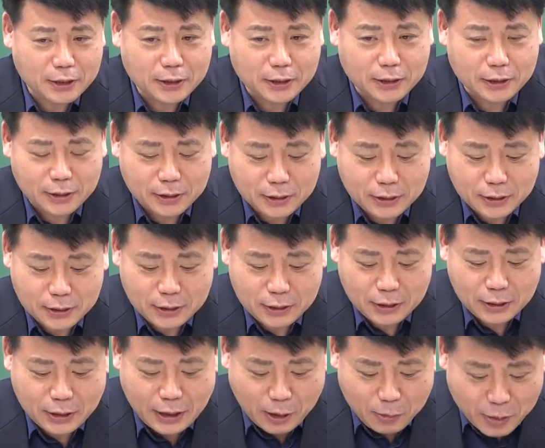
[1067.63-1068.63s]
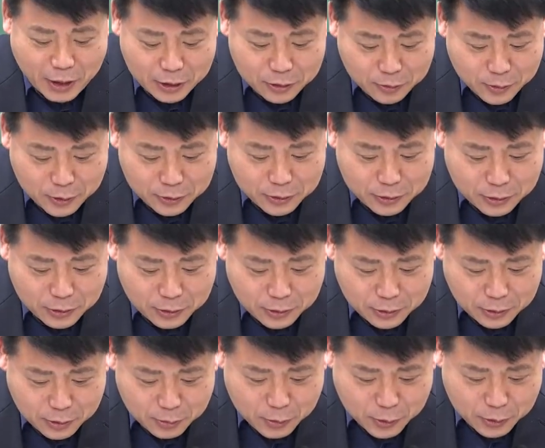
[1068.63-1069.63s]
어, 딱 봐도 벌써
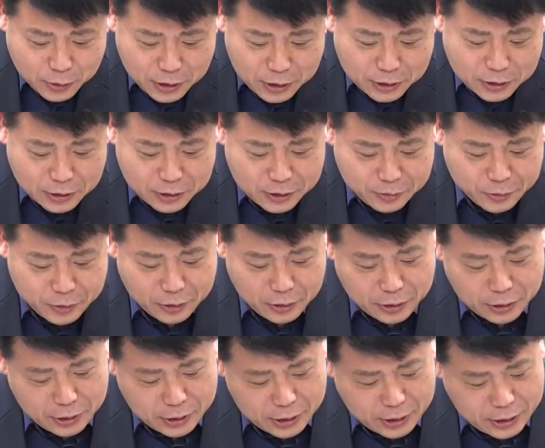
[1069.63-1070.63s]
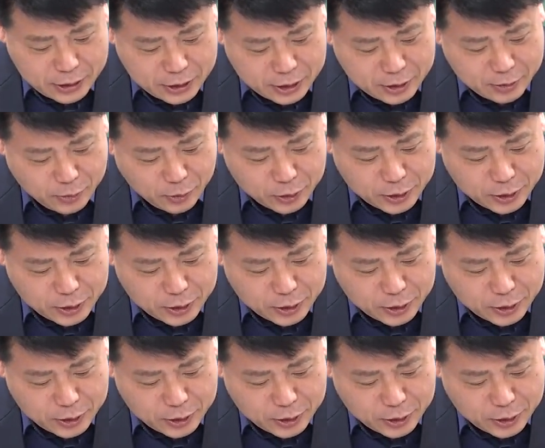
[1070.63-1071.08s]
뭐 2017년이 15,